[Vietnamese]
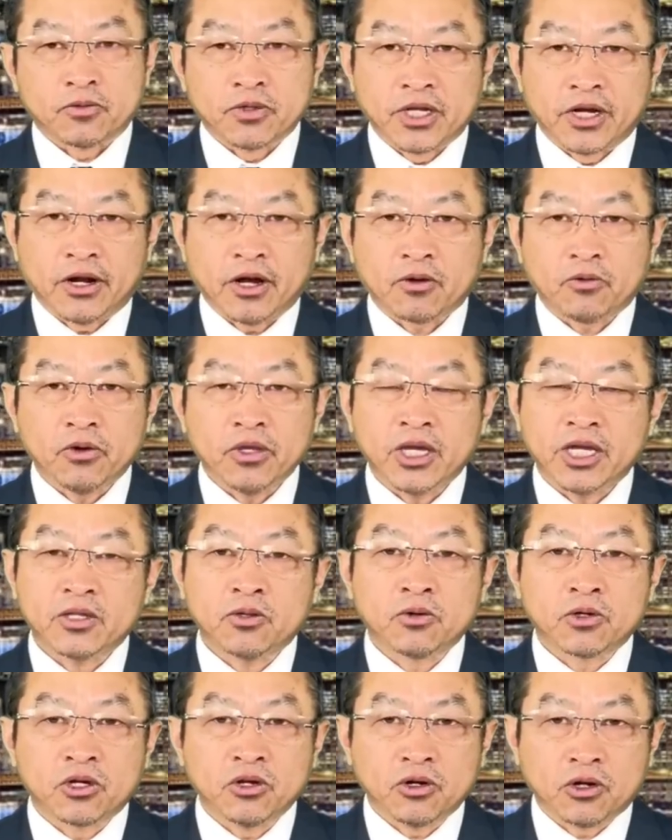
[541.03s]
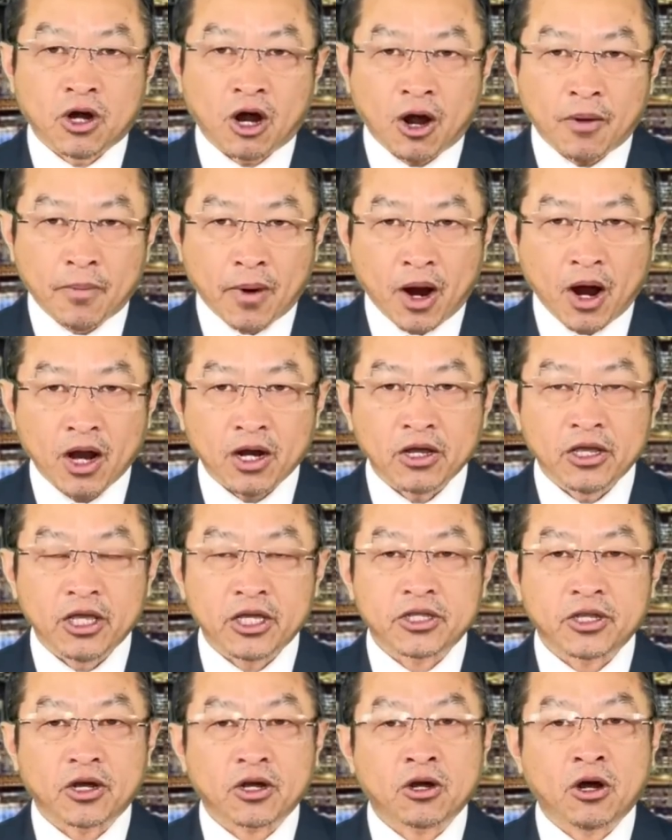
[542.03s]
đó nó quê ấy thuộc cứ khó mò lại
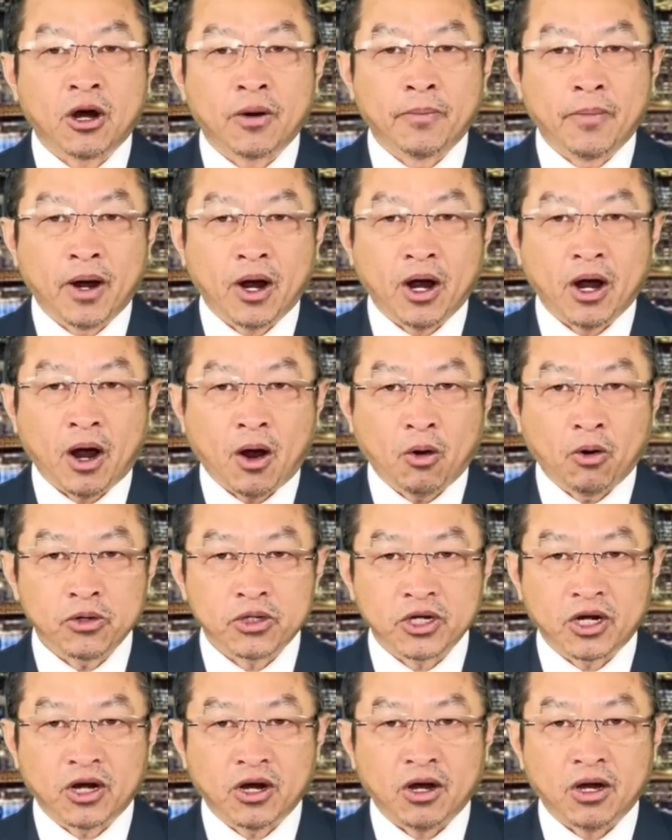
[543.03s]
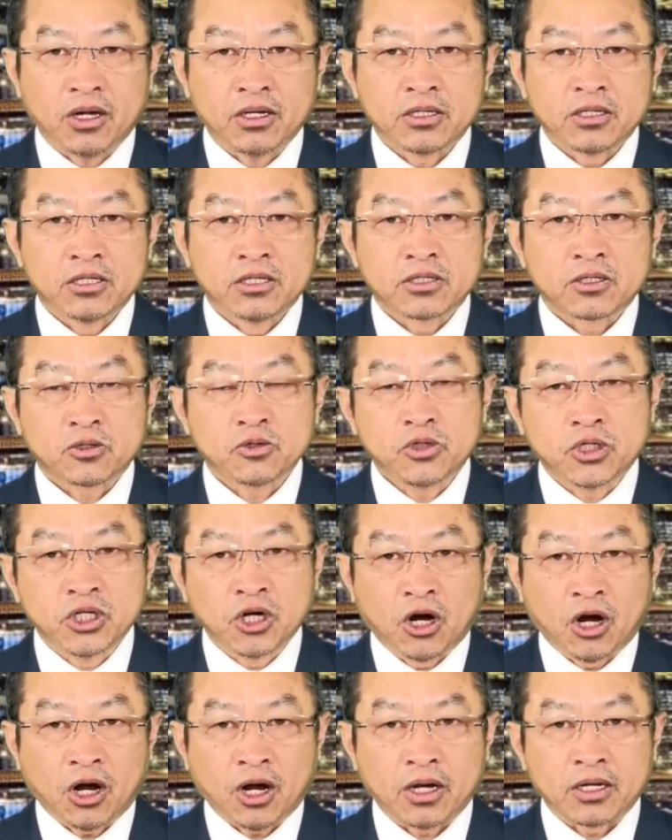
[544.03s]
cho khó mò hậu cho tốt
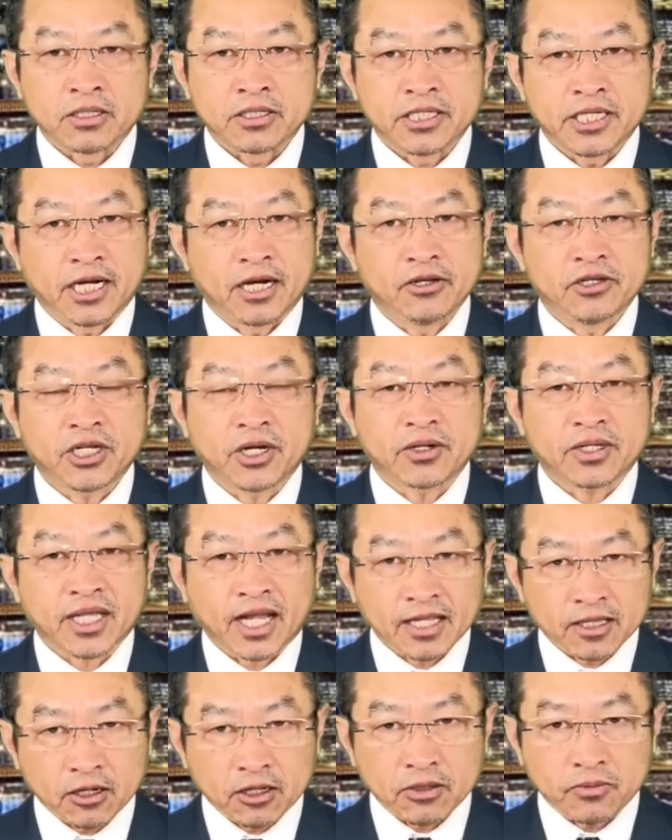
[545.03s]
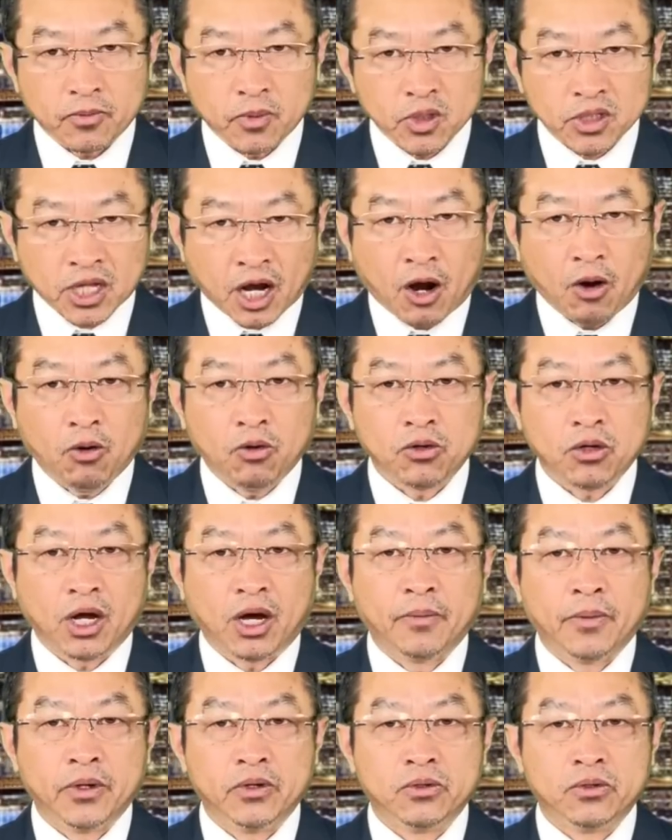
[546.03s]
trò giờ là sự tá tọt mua thâu
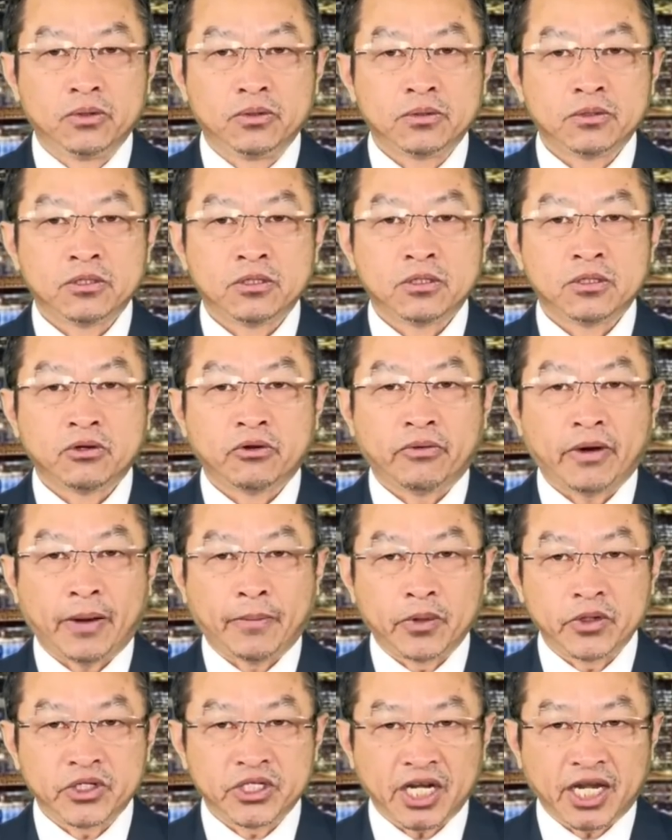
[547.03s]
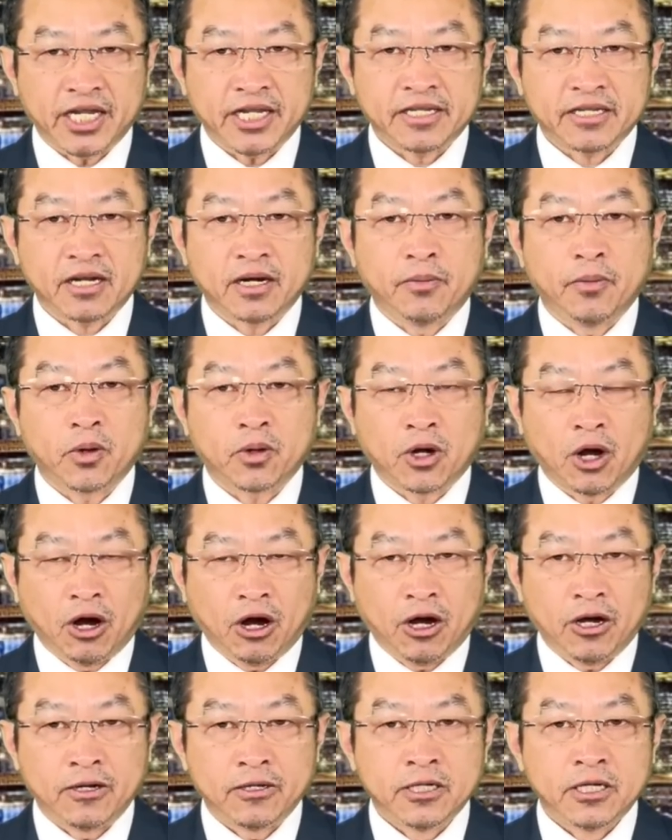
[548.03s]
lò mù và một chế cho là một
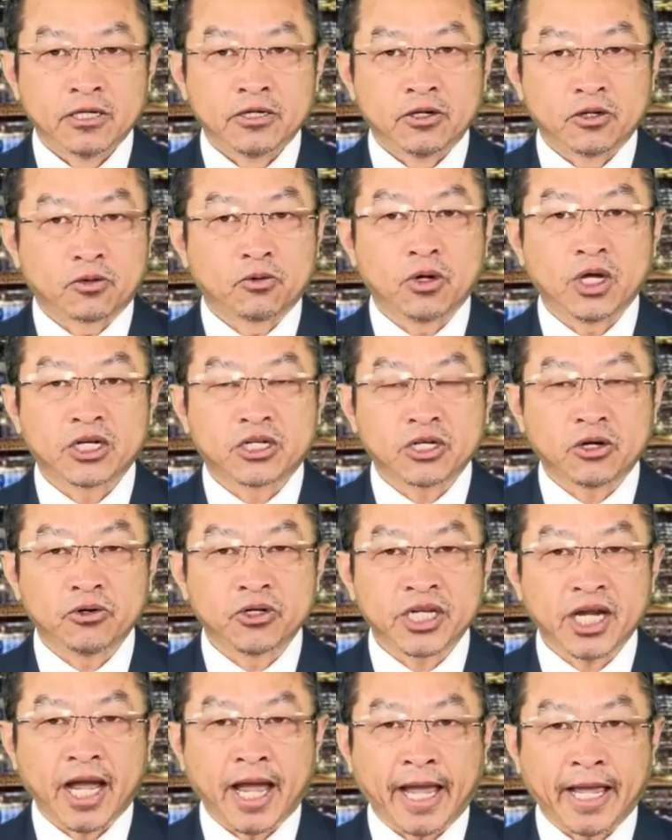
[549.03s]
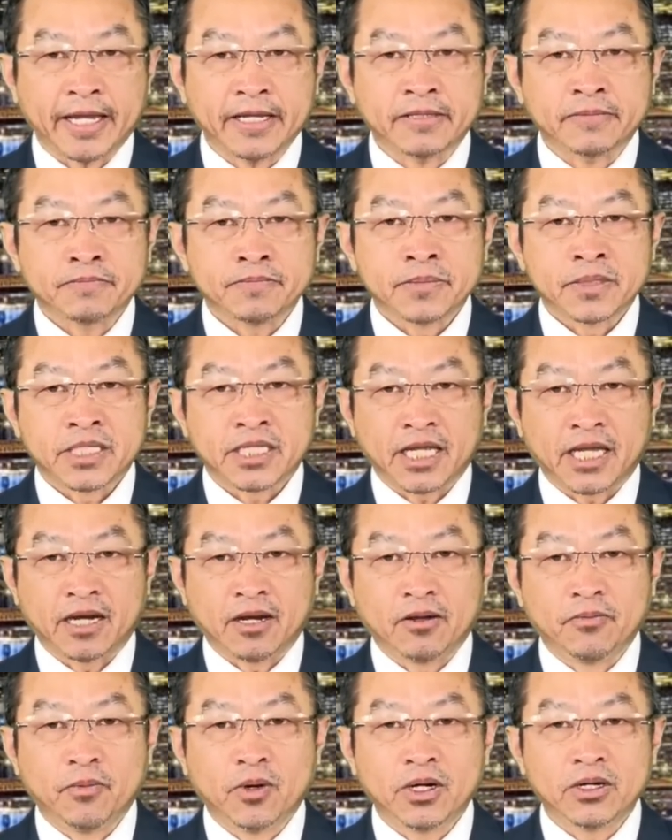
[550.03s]
cò nếu quê trâu xa hành chỉ
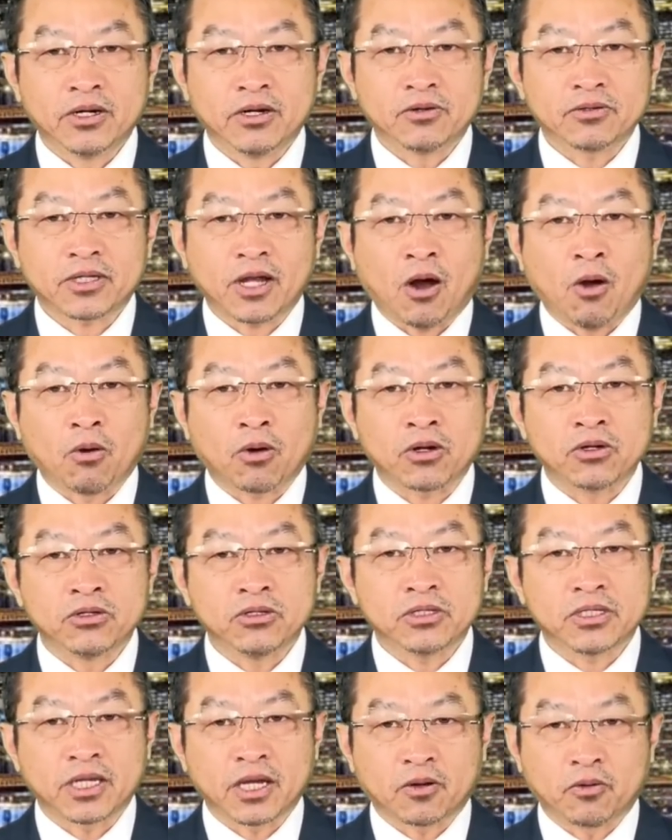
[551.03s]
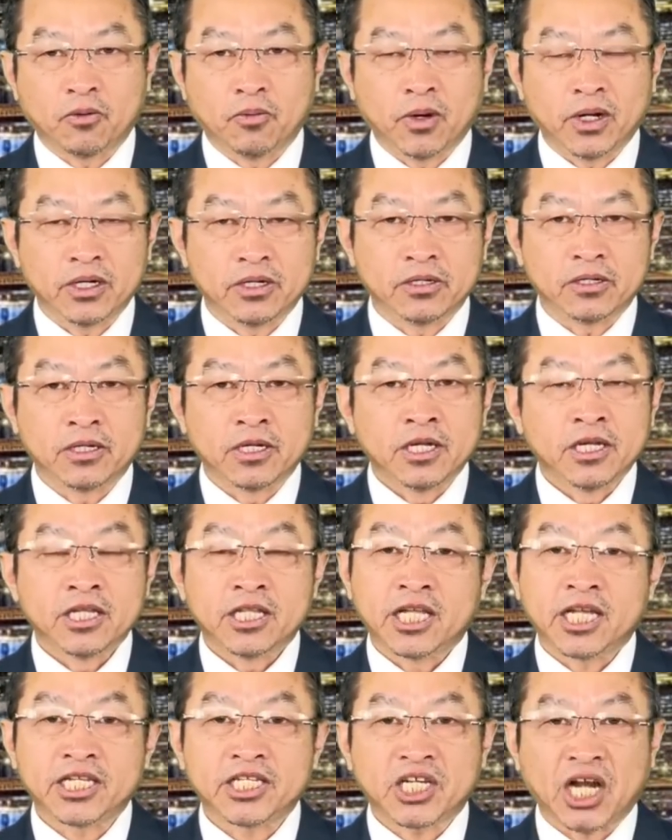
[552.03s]
lấy mua nửa lúc ta học hư chỉ cũng mua nửa
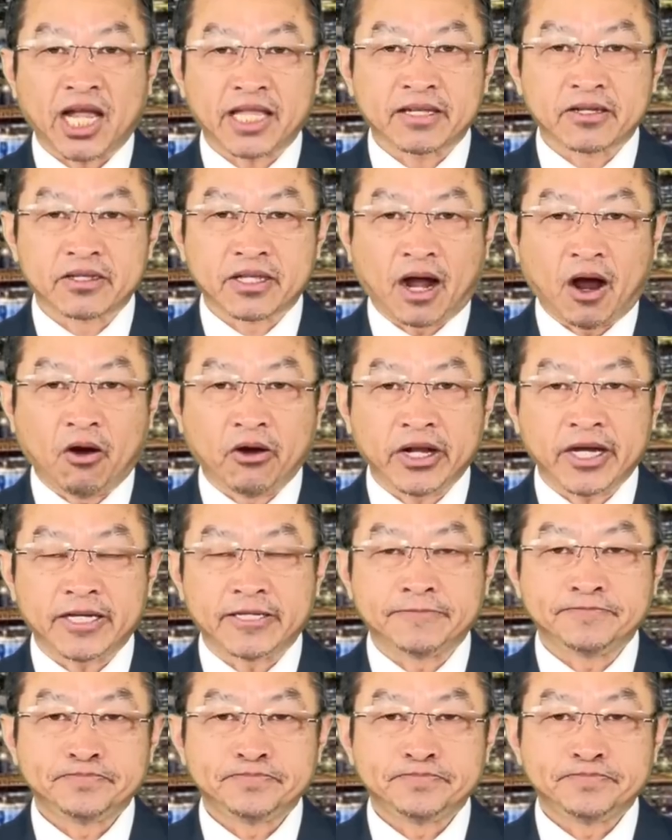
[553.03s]
thiên sản toàn đau nè